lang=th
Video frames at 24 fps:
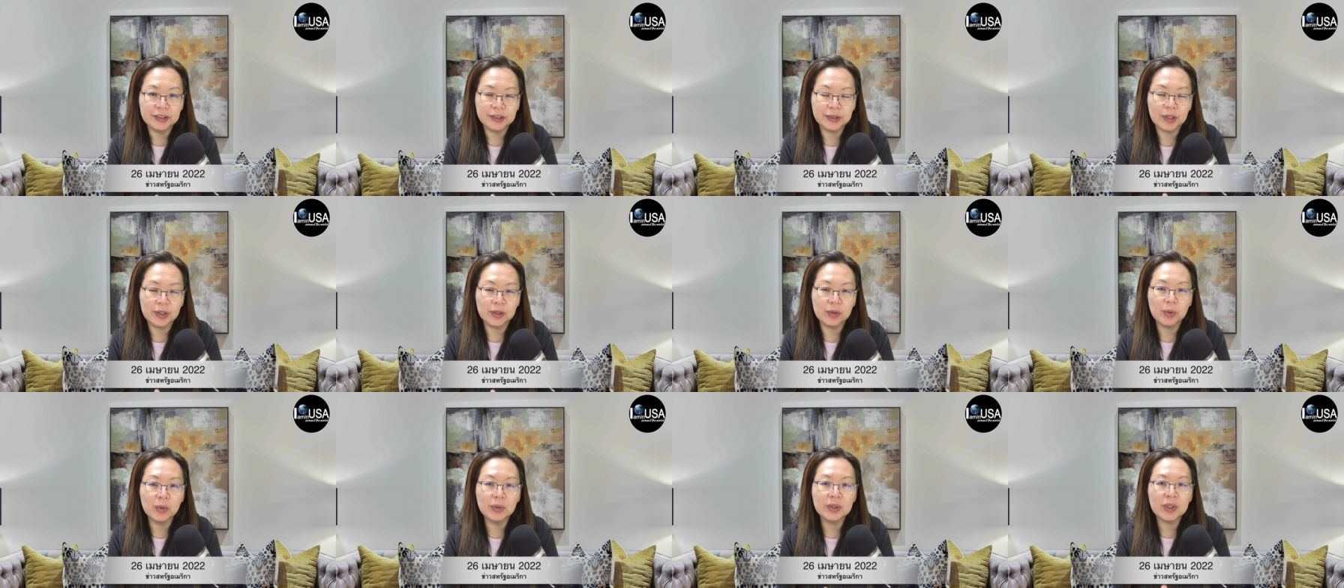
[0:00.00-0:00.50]
ส่
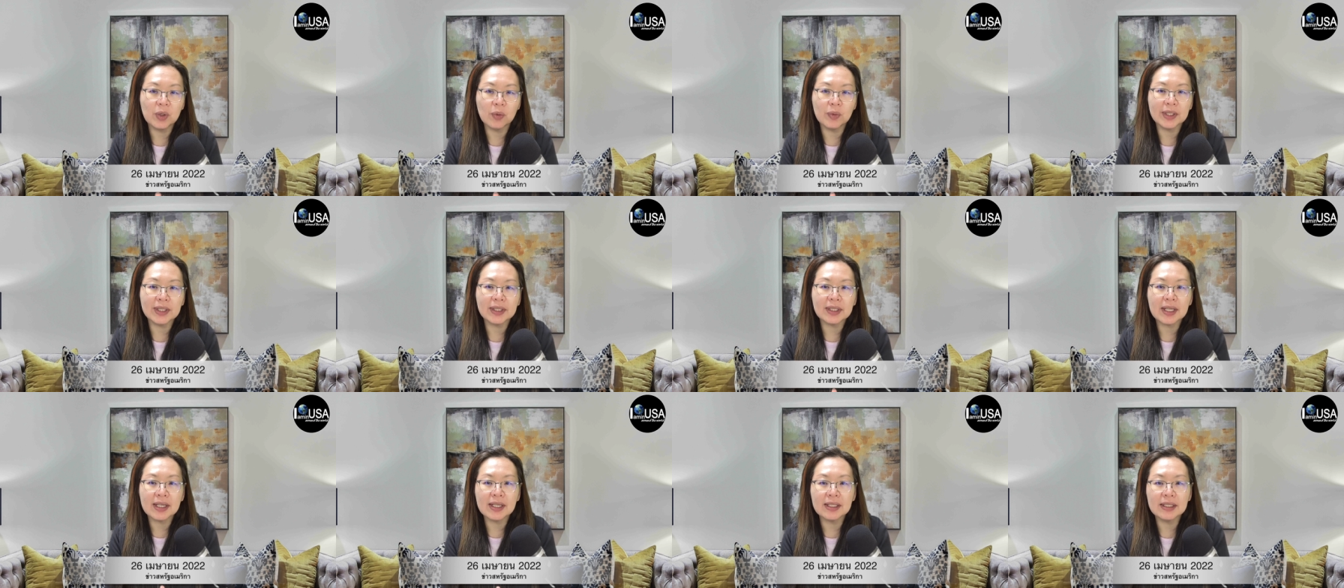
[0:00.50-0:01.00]
วนหุ้นท
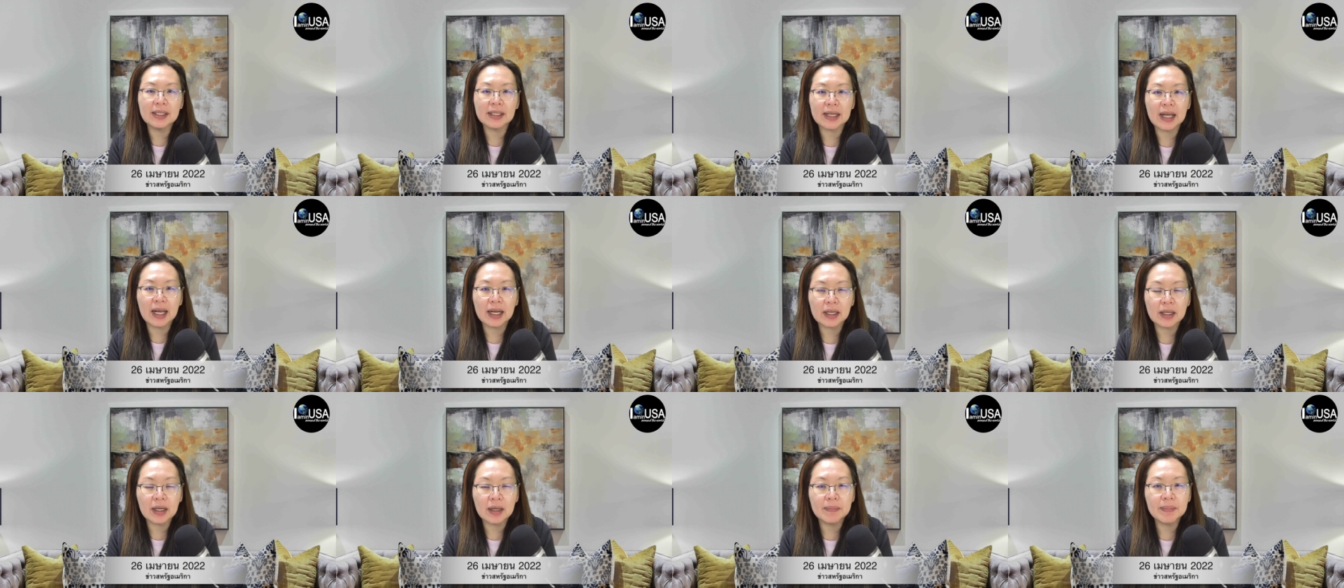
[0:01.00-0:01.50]
วิตเตอร์นะ
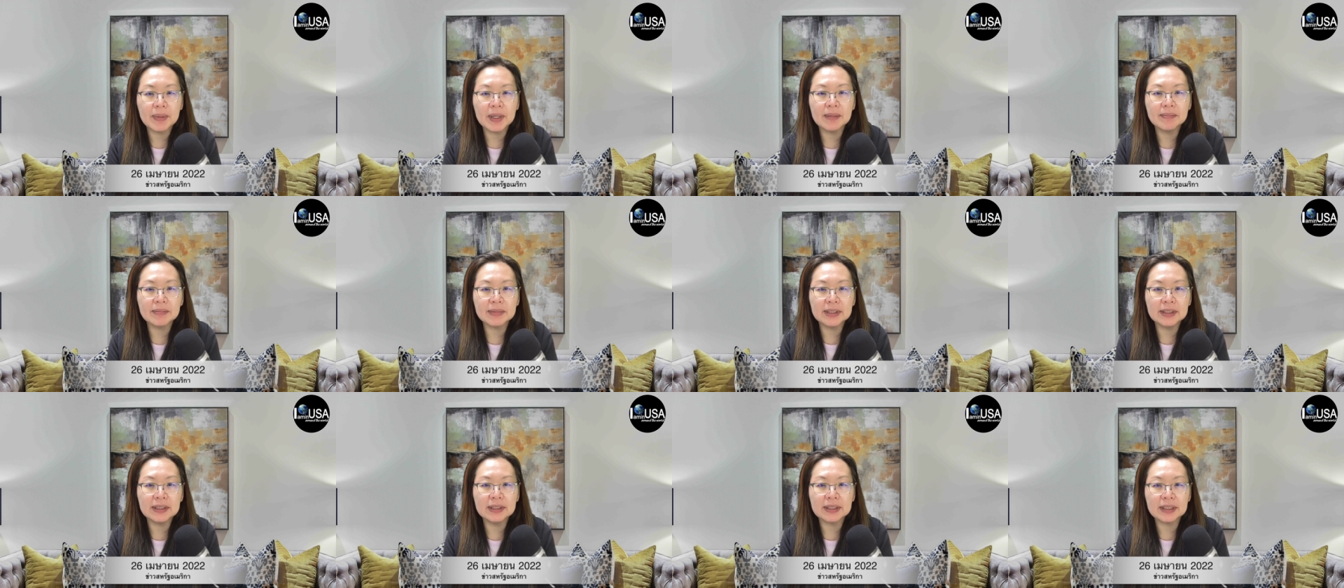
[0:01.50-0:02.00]
คะ ก็เพิ่
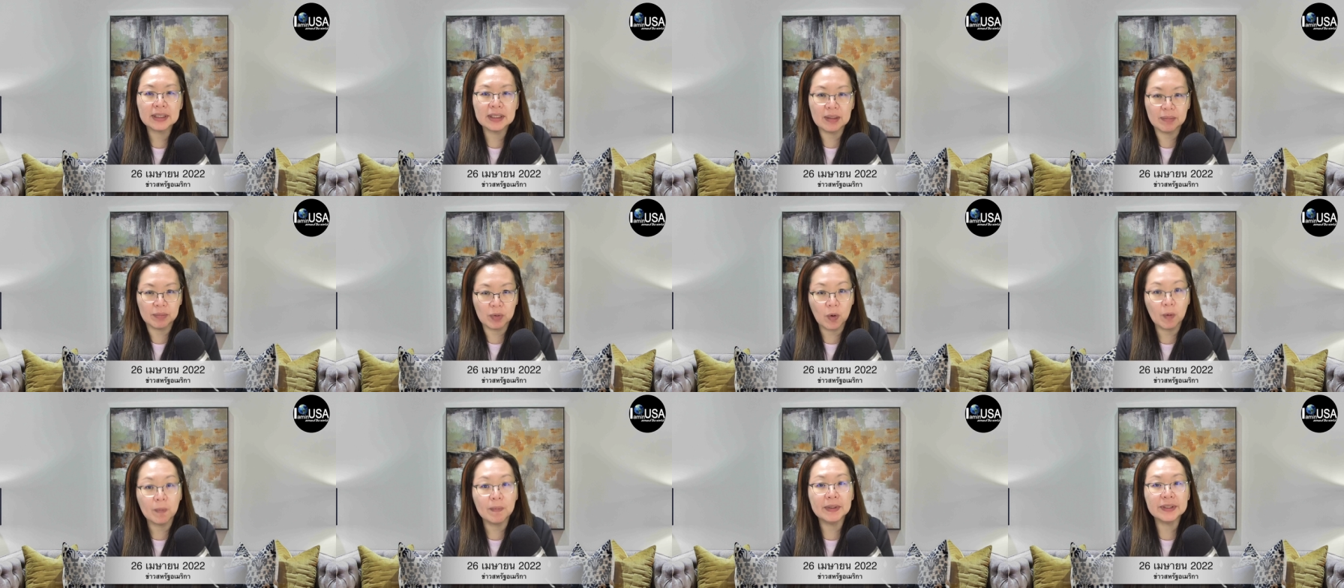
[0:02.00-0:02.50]
มขึ้นเกื
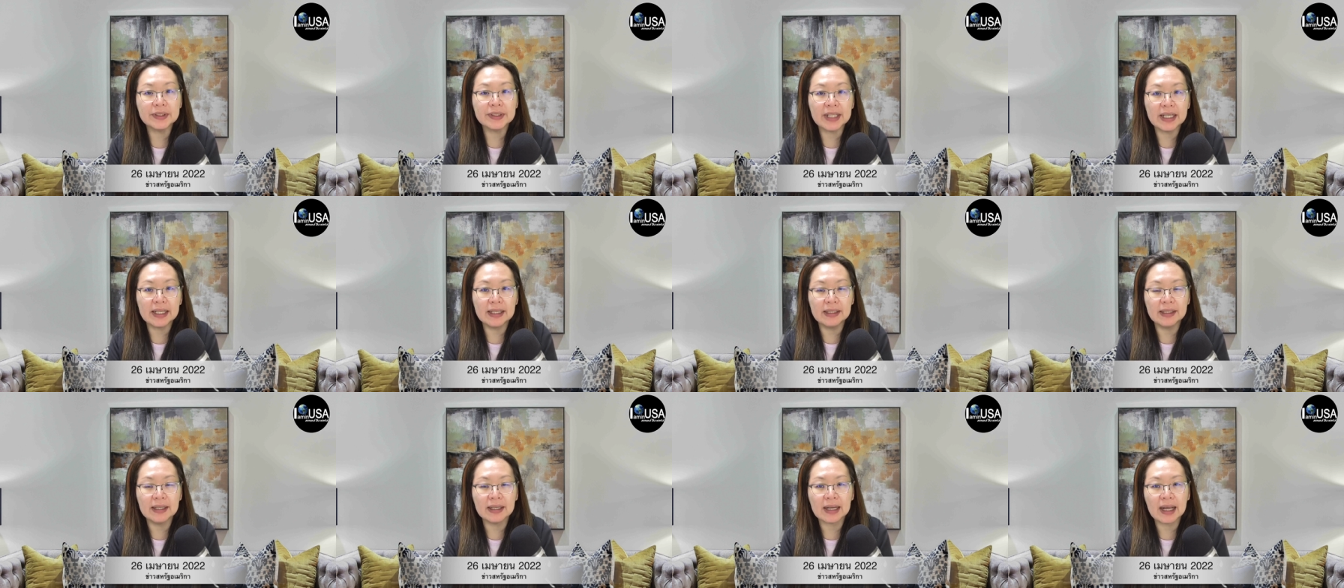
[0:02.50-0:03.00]
อบ
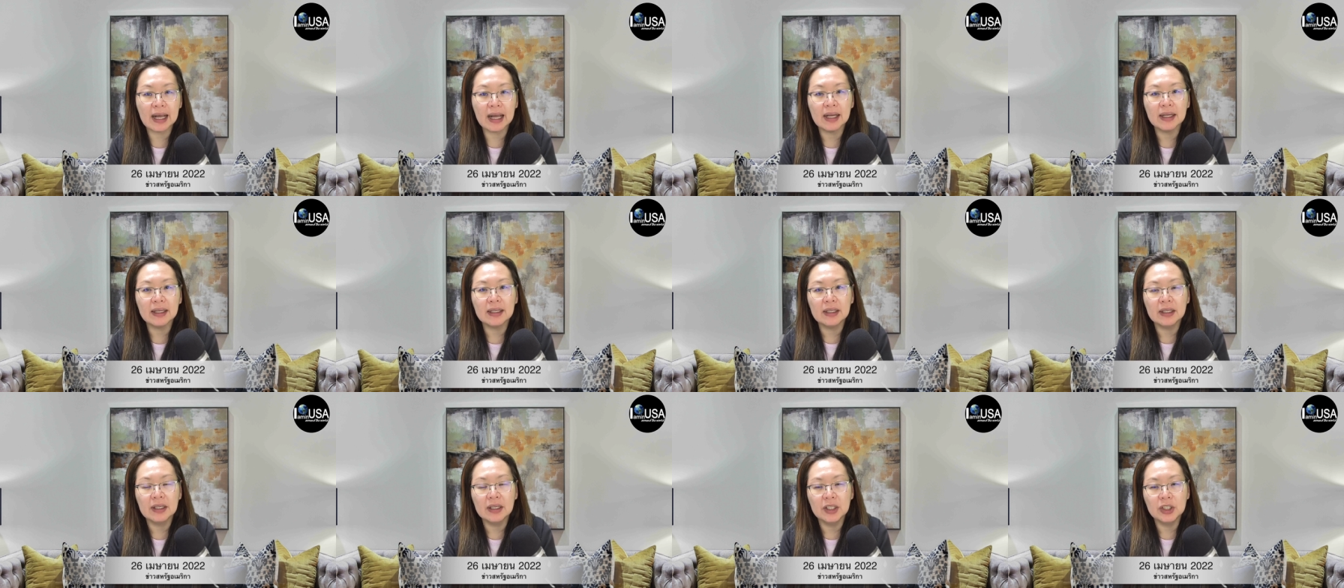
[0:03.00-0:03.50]
6%นะคะ
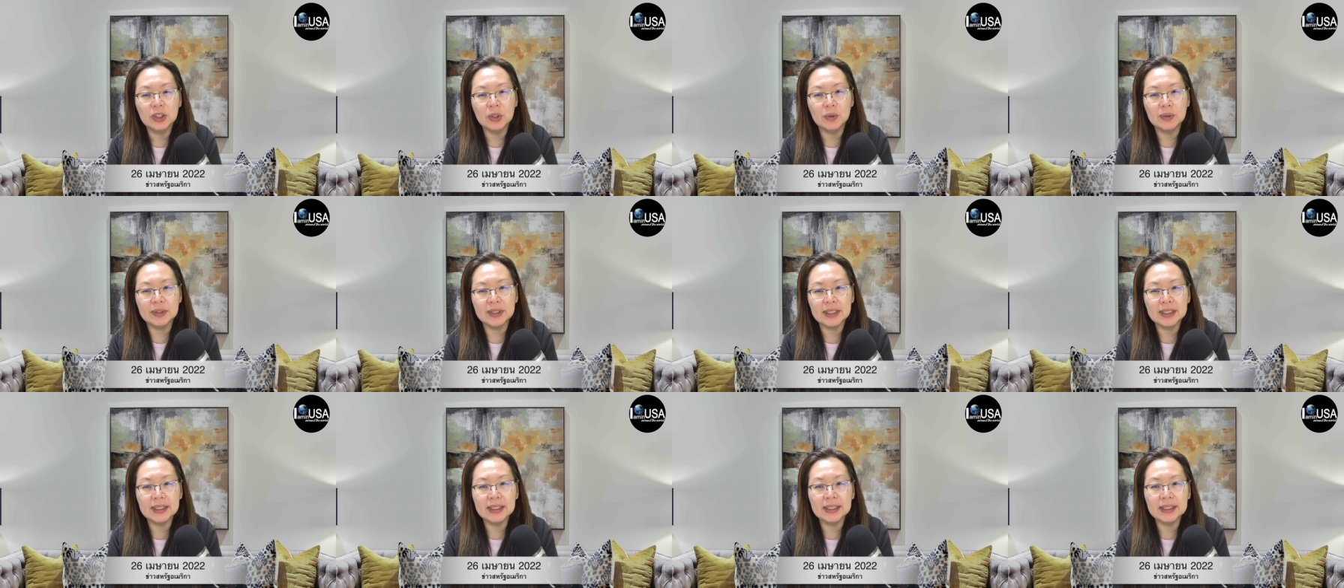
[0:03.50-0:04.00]
อ
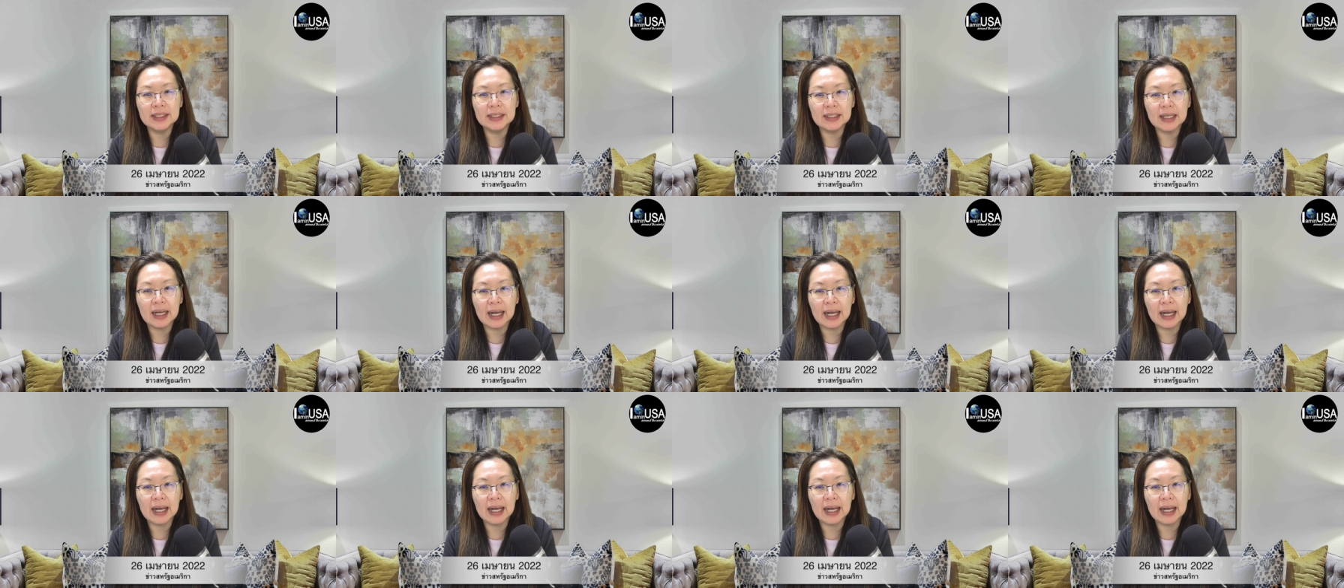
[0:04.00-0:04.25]
ยู่ที่